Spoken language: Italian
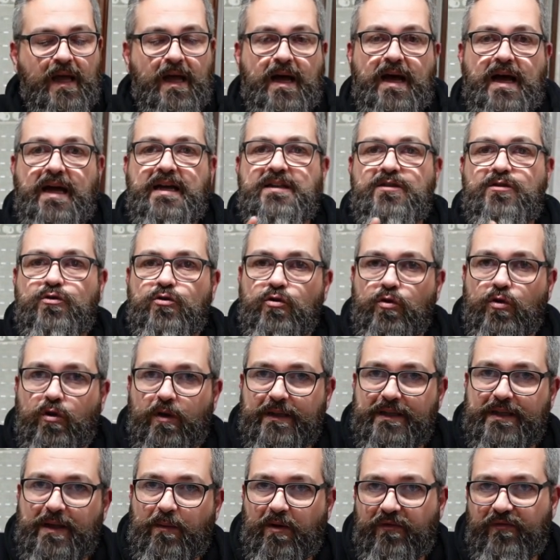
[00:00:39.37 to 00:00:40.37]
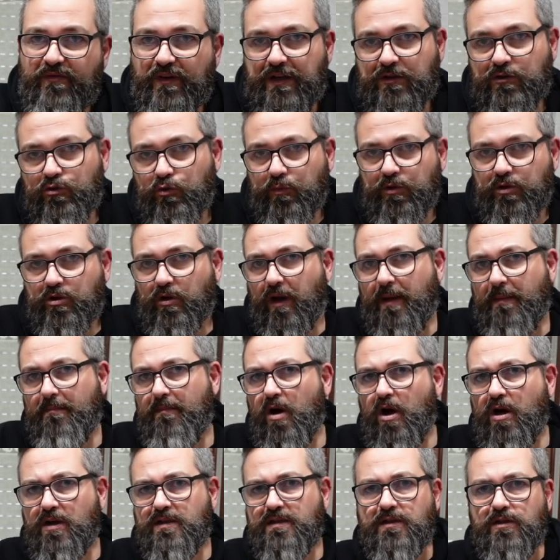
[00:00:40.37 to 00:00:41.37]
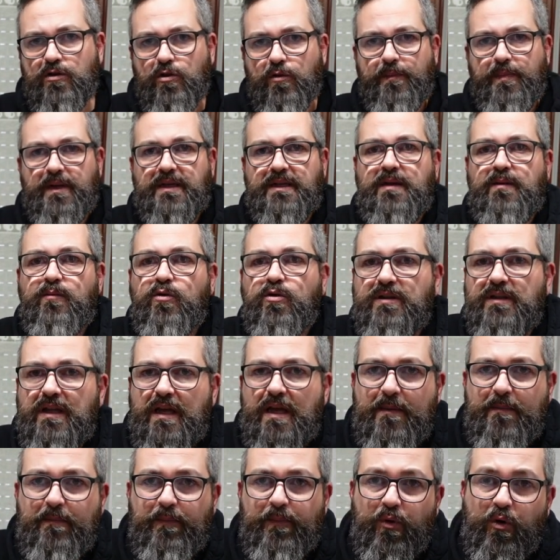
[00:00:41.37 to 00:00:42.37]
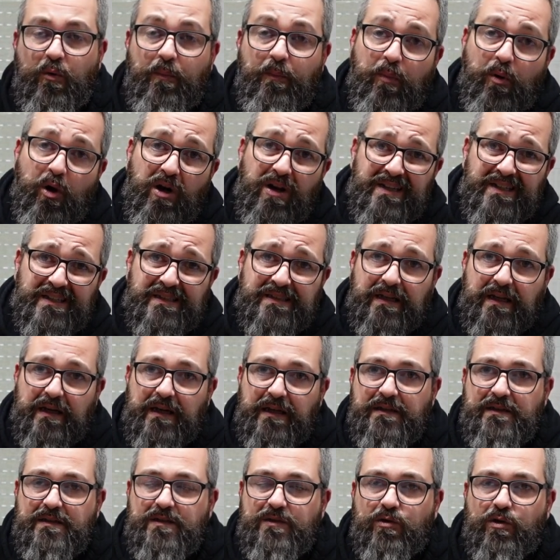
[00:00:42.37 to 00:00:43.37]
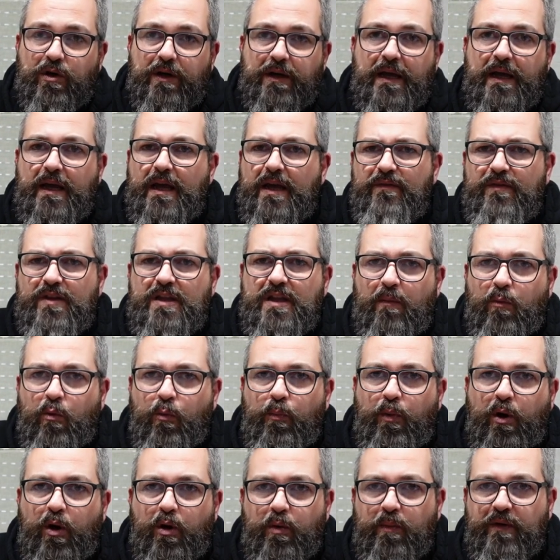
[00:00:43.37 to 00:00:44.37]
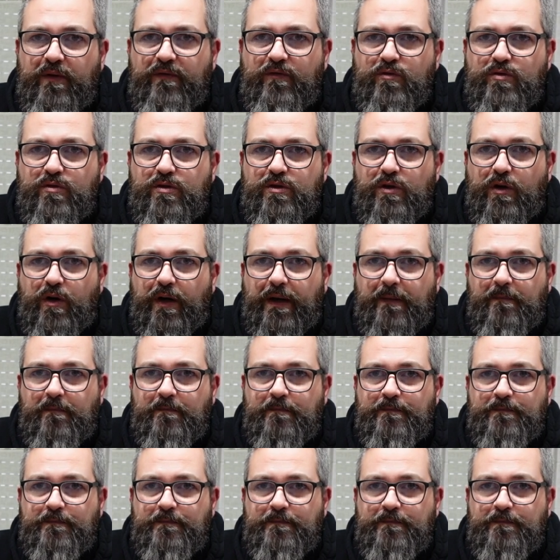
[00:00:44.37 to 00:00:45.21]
Adesso andiamo a fare subito l'unboxing, non perdiamo tempo, poi l'installazione e vediamo un po' come funziona.